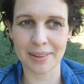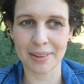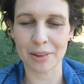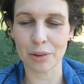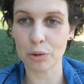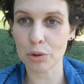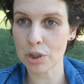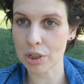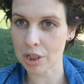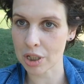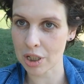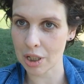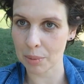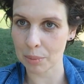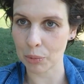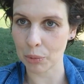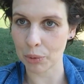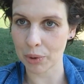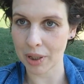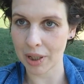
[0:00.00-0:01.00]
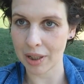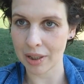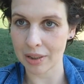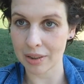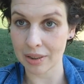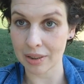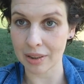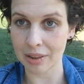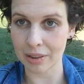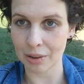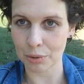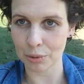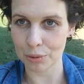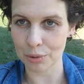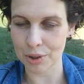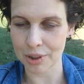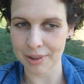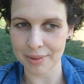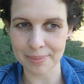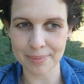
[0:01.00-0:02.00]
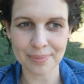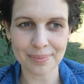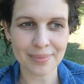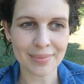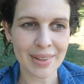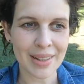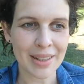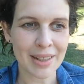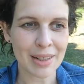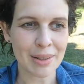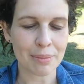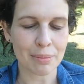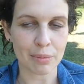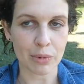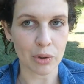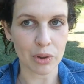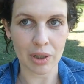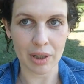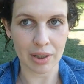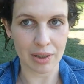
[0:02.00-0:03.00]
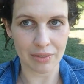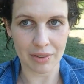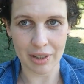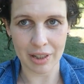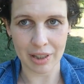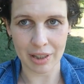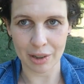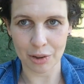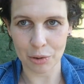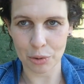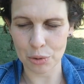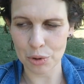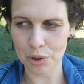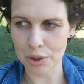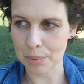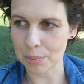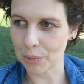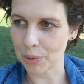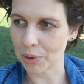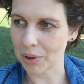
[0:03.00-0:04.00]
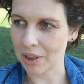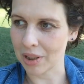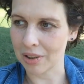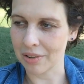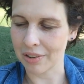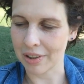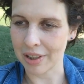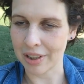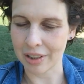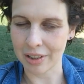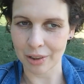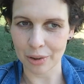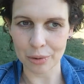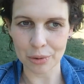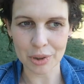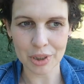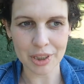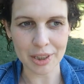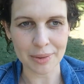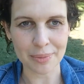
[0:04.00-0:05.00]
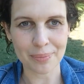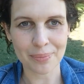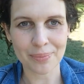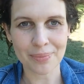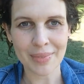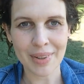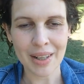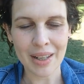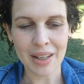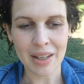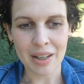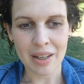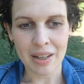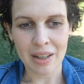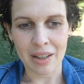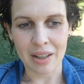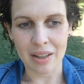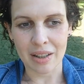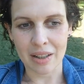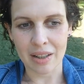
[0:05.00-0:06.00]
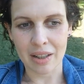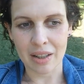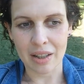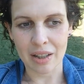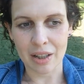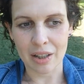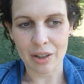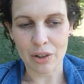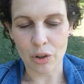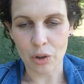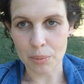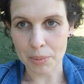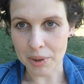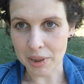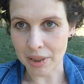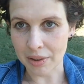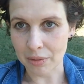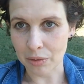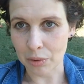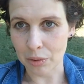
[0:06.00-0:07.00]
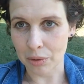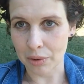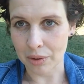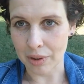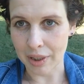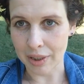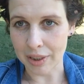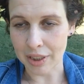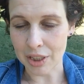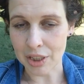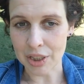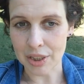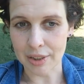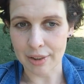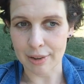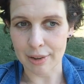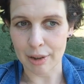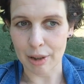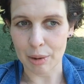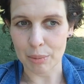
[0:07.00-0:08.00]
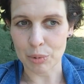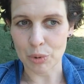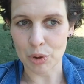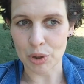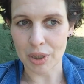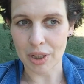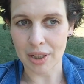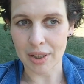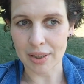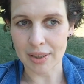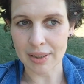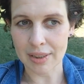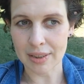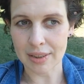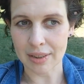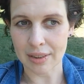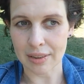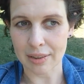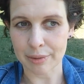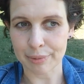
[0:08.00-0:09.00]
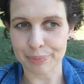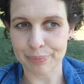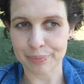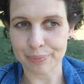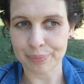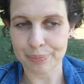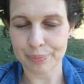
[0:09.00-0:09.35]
лучше, чем у Кейт или хуже. Многие говорили хуже, многие говорили лучше. А, кроме того, конечно, обсуждалось эм,